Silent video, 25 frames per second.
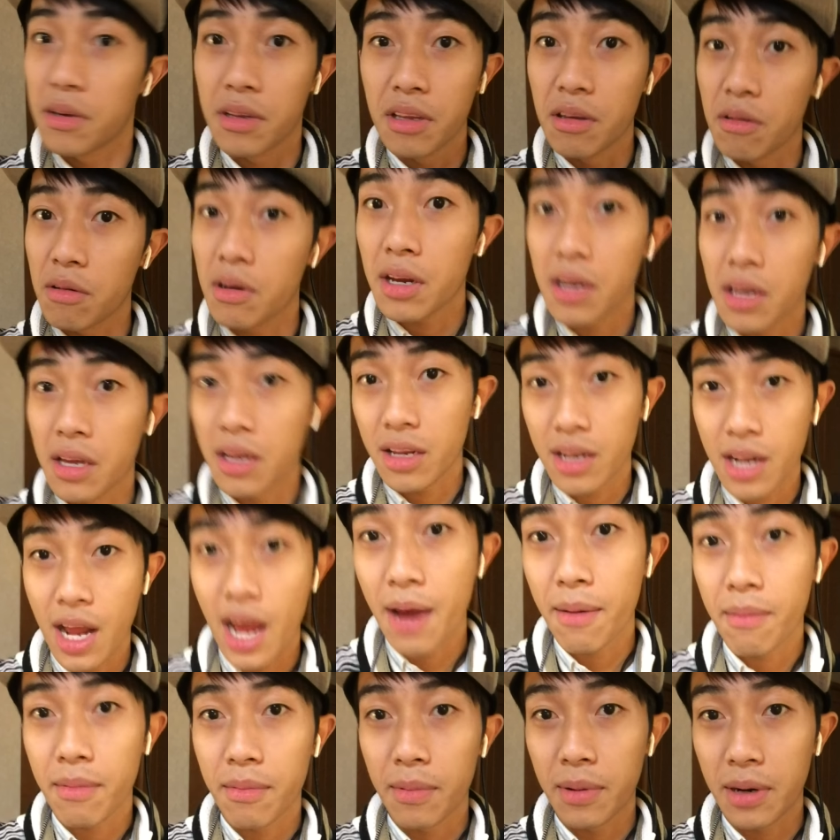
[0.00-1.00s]
nhiều cái hiện đại
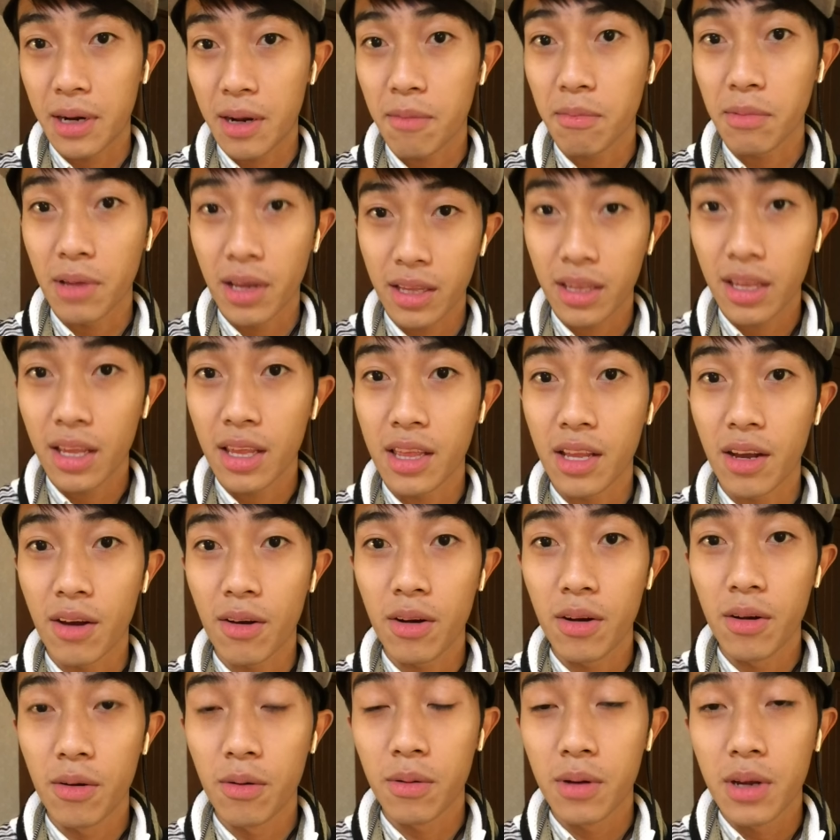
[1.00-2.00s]
mà mình không thể tin
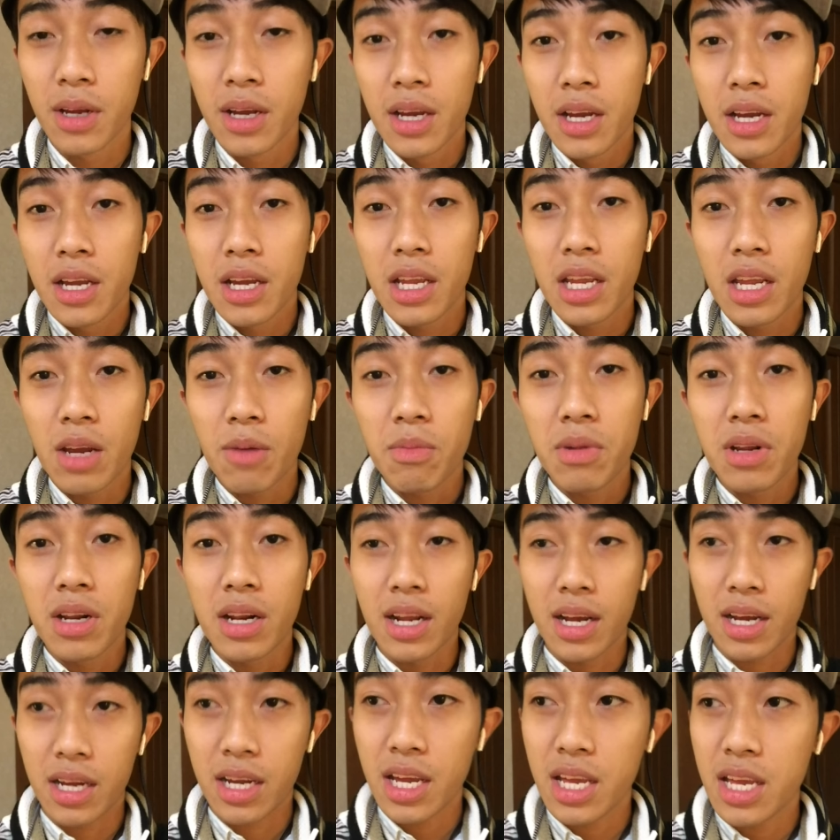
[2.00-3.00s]
nổi luôn giống như
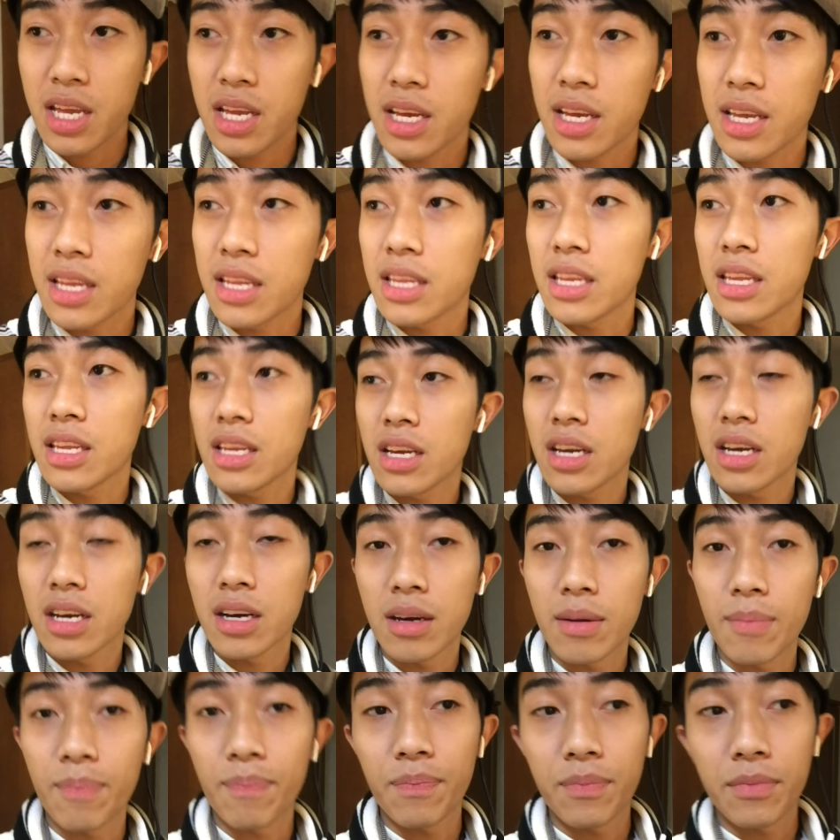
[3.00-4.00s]
là cái cái
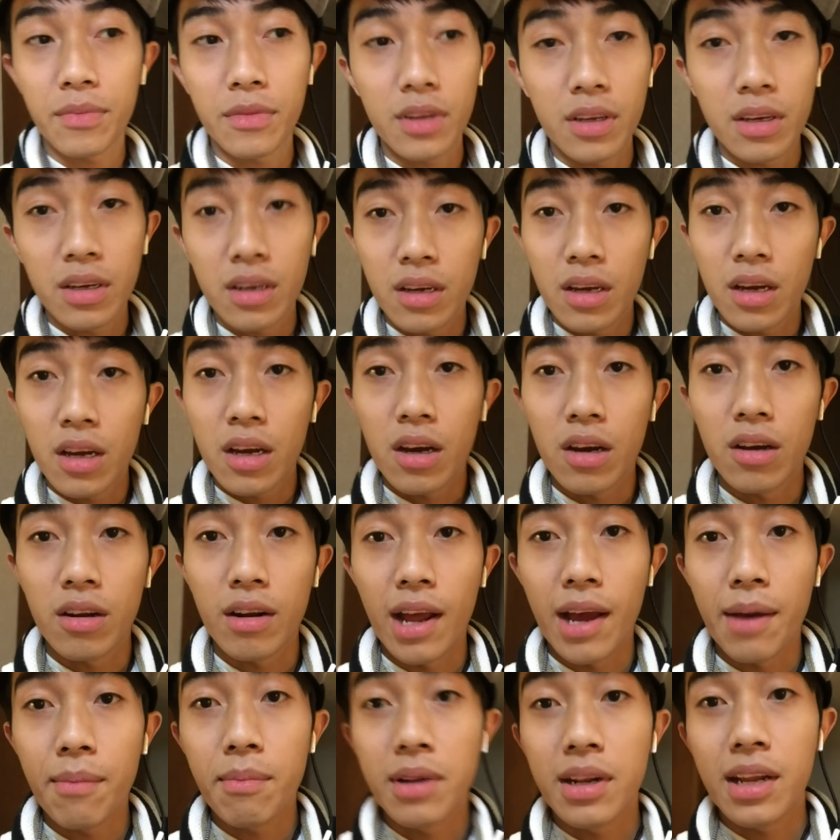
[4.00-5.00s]
um, hồi
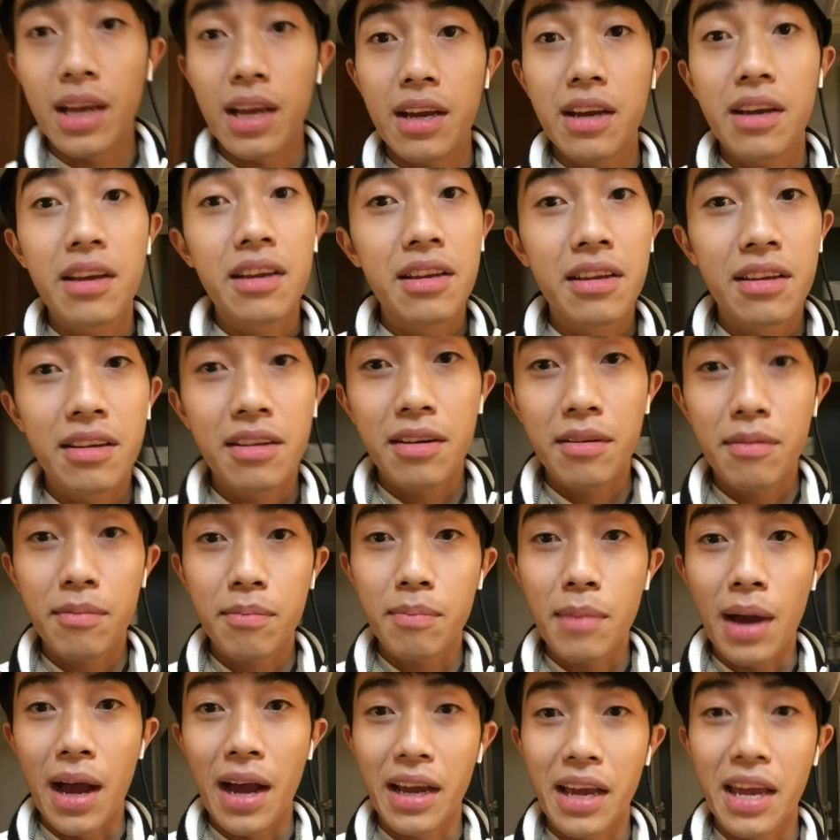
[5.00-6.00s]
nãy mình thấy cái
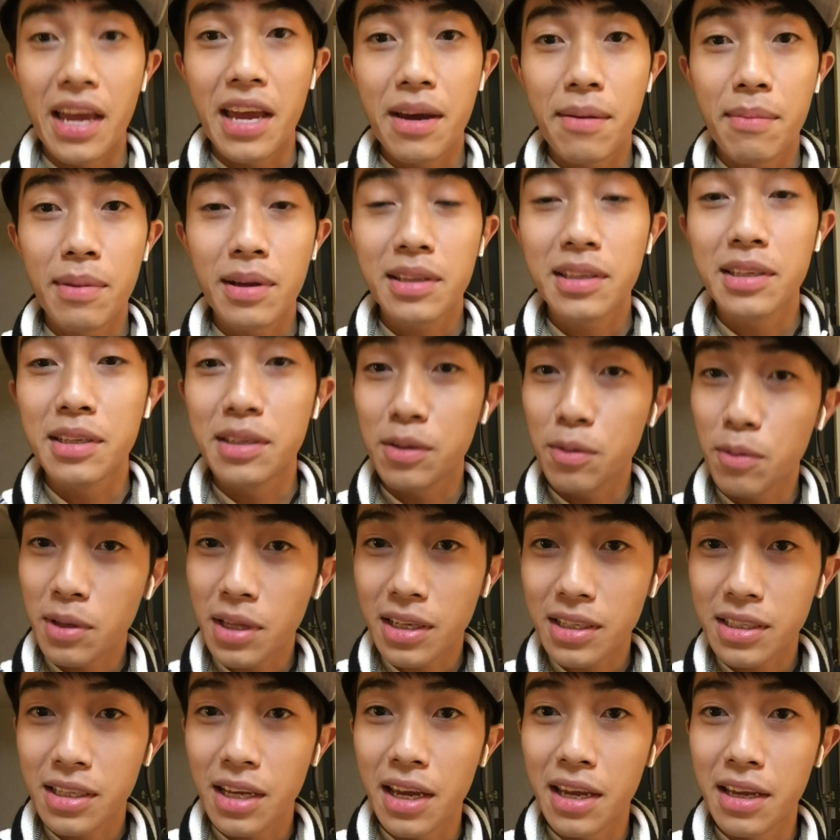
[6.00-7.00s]
bà kia bà đi xuống
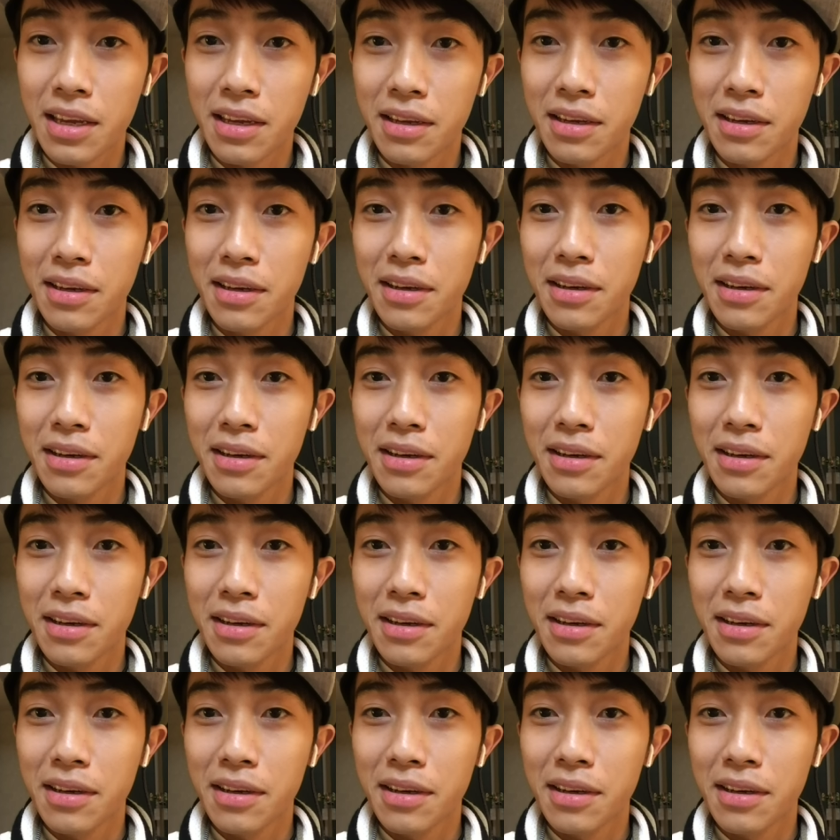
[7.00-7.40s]
taxi